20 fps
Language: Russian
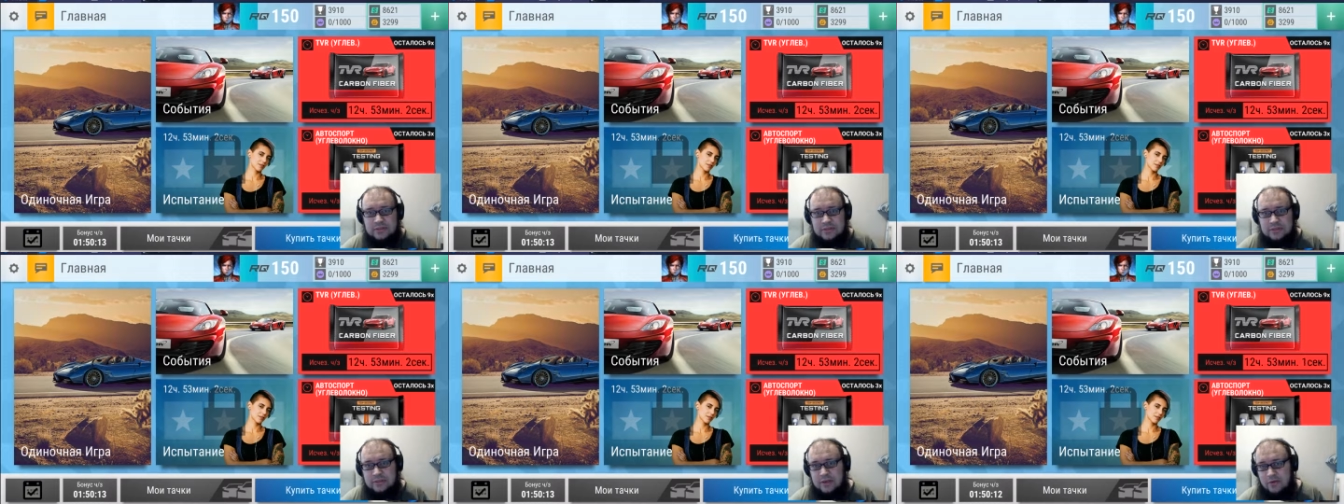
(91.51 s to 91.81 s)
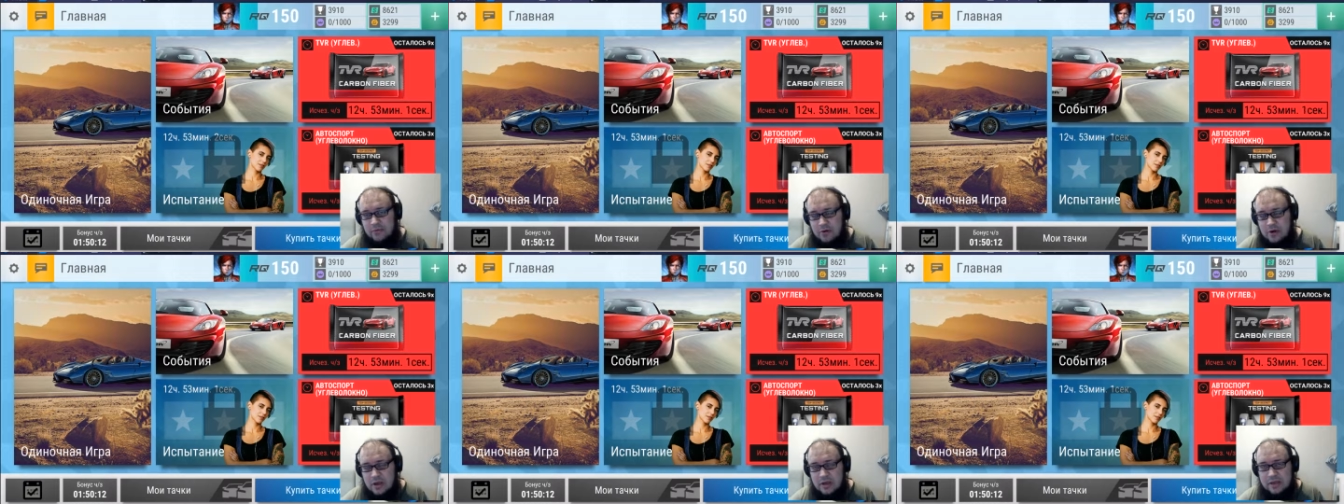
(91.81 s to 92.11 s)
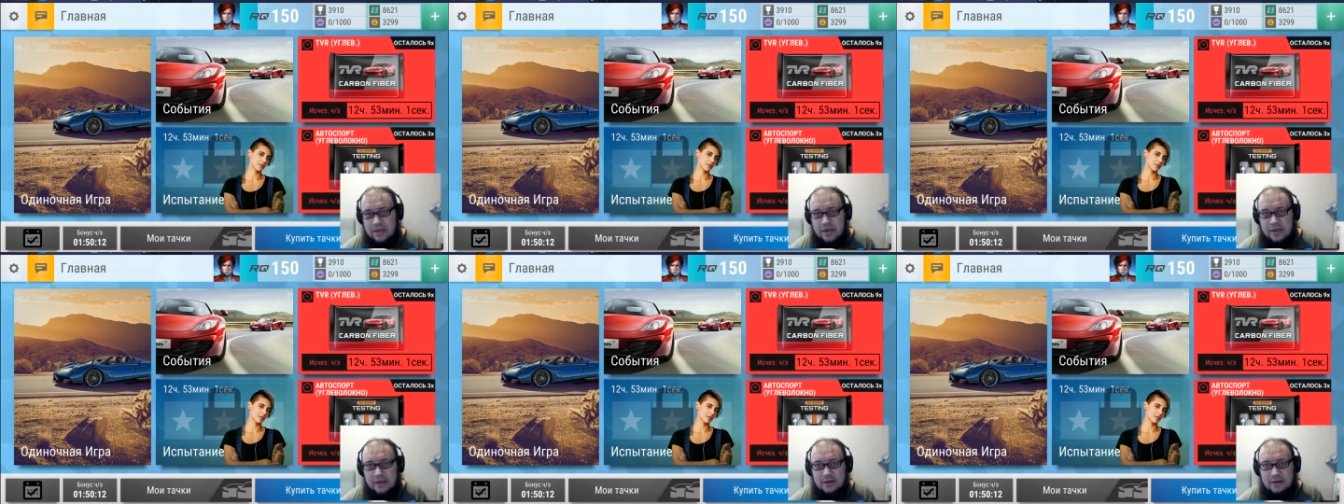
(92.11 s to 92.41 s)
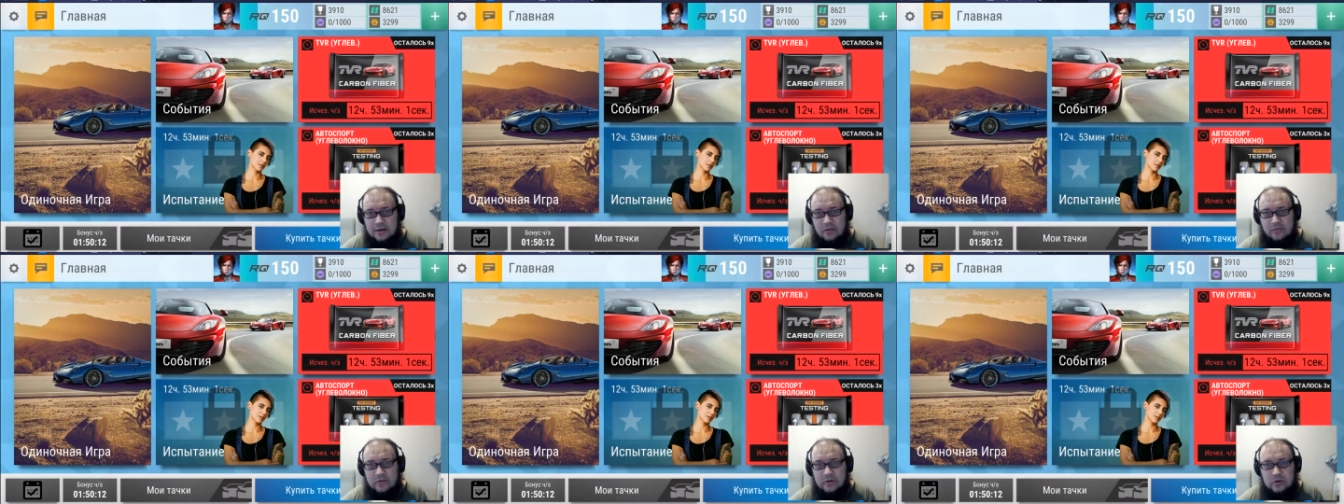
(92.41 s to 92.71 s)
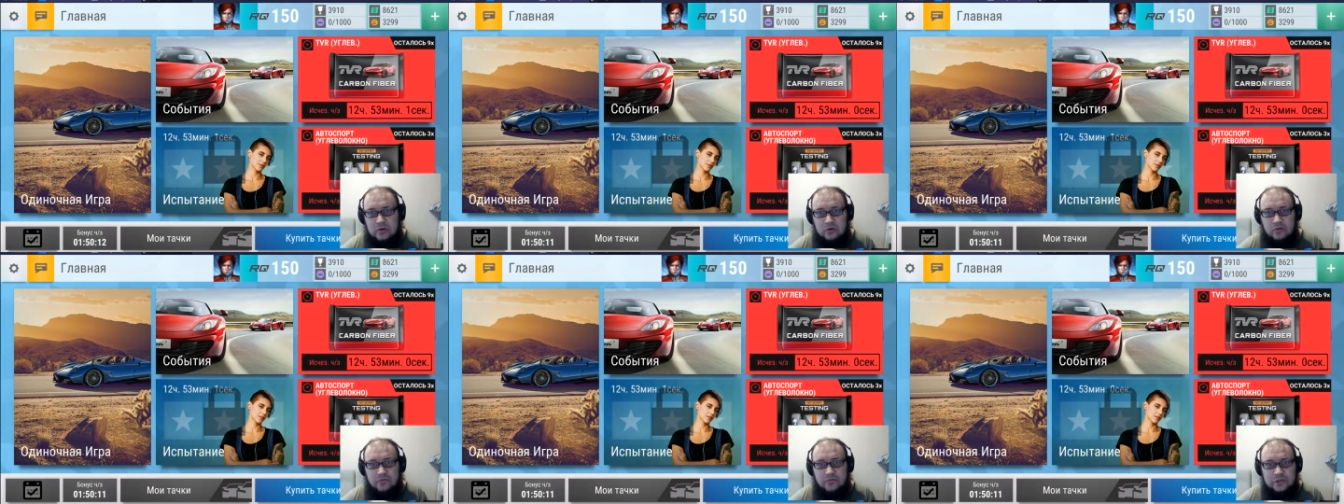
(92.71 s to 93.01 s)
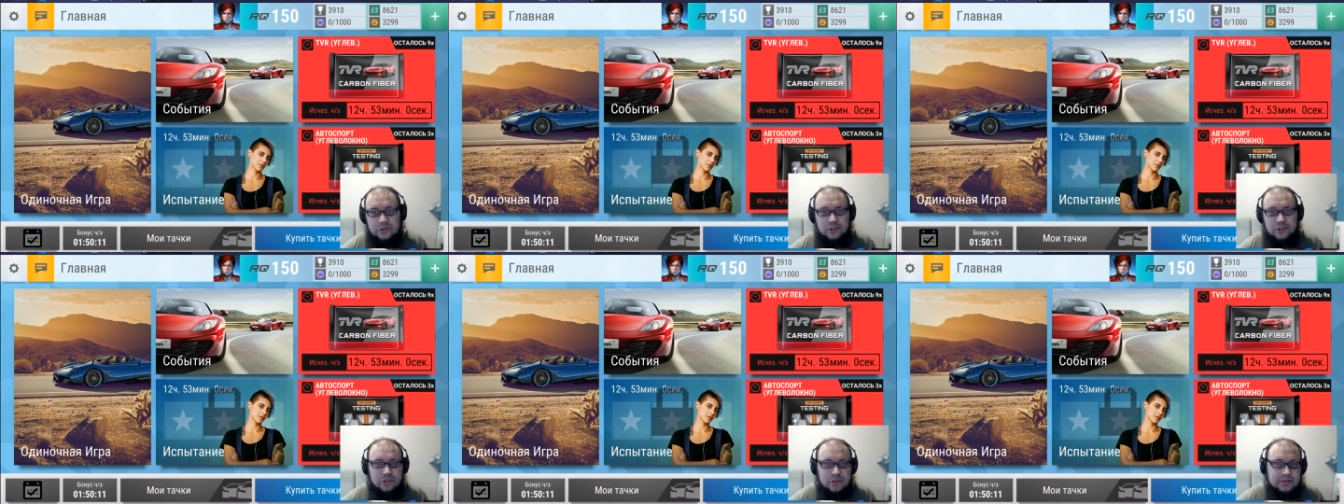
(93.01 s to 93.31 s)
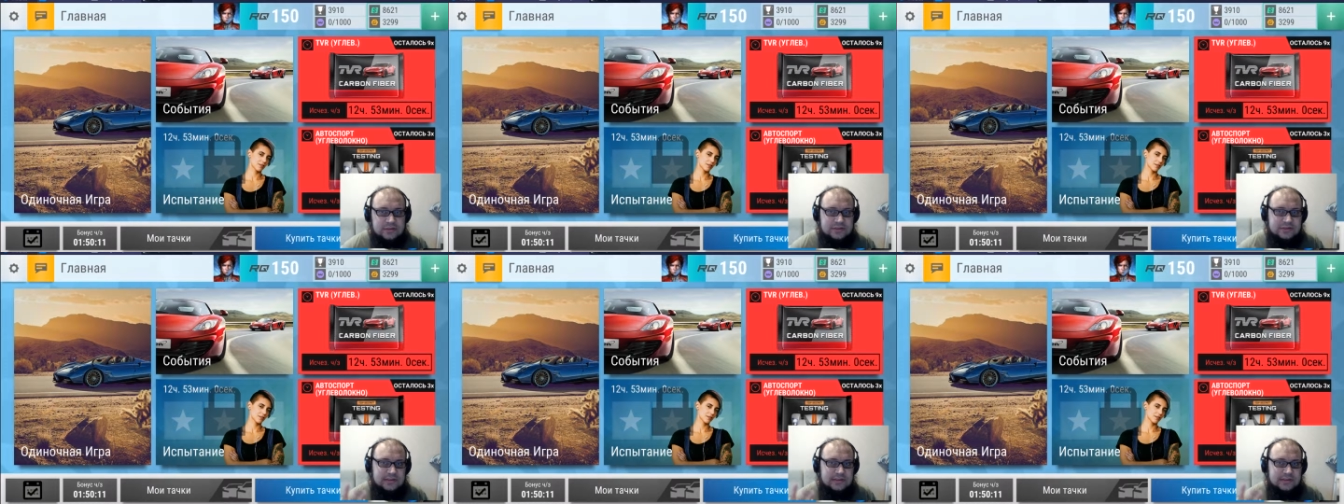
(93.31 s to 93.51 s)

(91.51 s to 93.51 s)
того, как я играл в игру, вышло